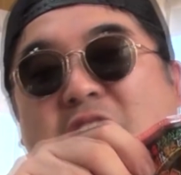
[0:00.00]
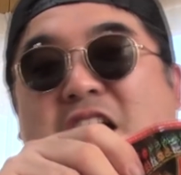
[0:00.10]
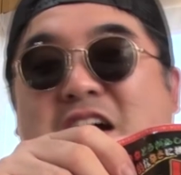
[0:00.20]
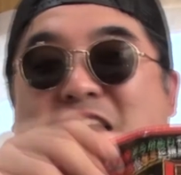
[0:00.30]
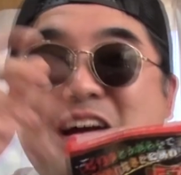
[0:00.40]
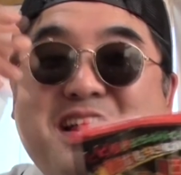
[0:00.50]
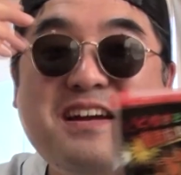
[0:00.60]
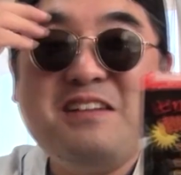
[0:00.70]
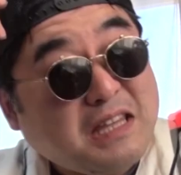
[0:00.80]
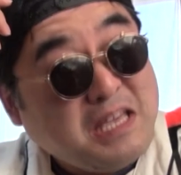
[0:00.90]

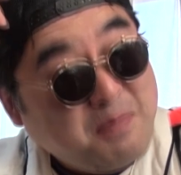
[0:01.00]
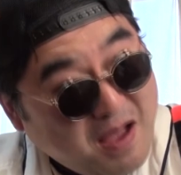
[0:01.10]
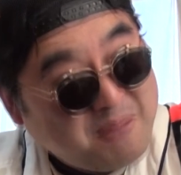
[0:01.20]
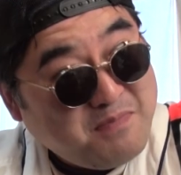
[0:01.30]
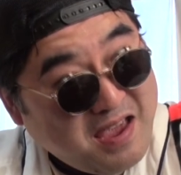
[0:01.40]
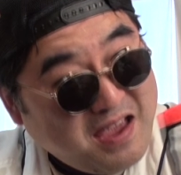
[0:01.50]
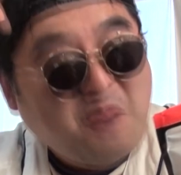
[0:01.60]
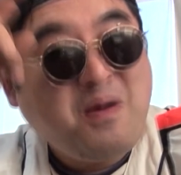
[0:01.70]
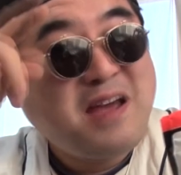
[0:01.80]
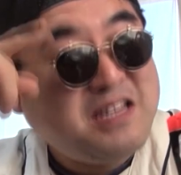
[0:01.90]
ええー、2番目
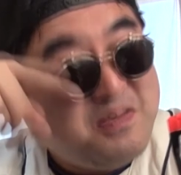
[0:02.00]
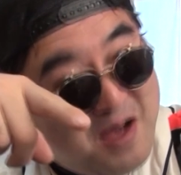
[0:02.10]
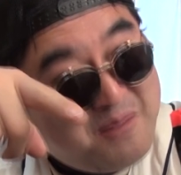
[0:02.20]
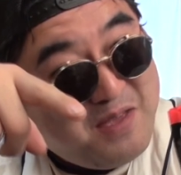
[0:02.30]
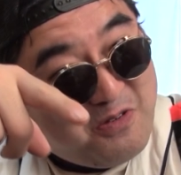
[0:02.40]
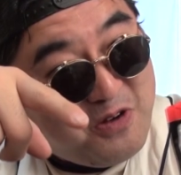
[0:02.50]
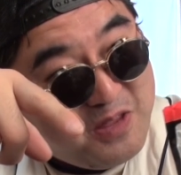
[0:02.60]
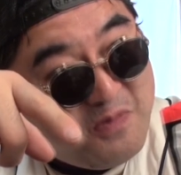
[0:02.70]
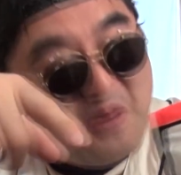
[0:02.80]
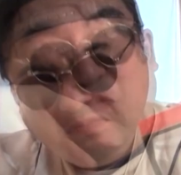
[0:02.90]
お前2番目これ
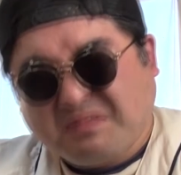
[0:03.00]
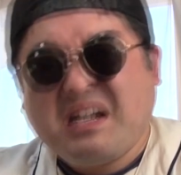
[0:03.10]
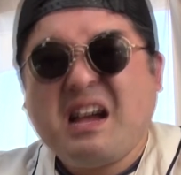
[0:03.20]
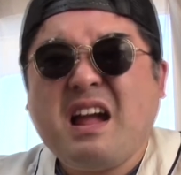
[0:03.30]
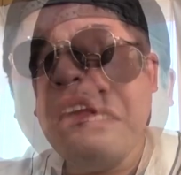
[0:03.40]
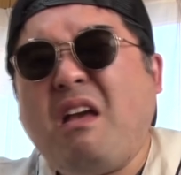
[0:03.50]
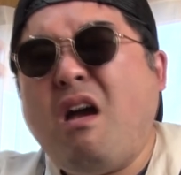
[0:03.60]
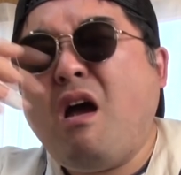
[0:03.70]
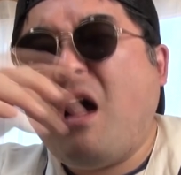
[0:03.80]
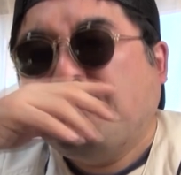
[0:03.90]
でも。あ、
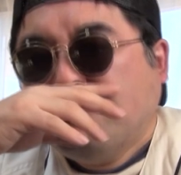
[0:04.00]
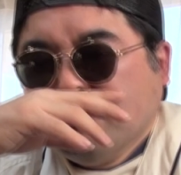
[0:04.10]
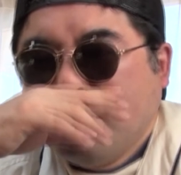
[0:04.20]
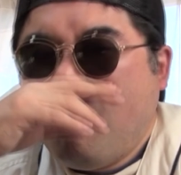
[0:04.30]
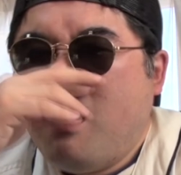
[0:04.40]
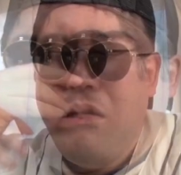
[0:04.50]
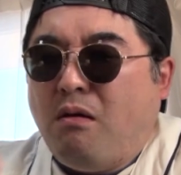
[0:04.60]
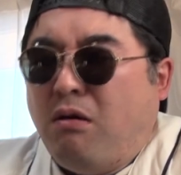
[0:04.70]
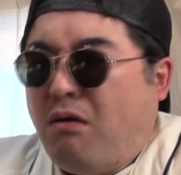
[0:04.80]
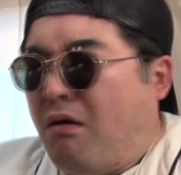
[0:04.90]

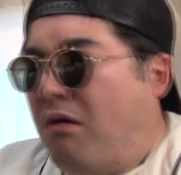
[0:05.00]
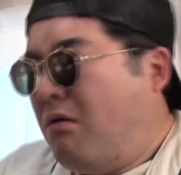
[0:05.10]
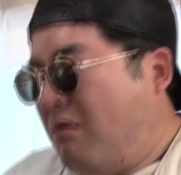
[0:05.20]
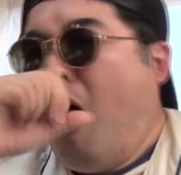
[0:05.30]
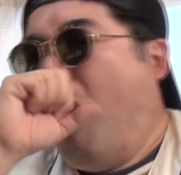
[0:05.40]
あ。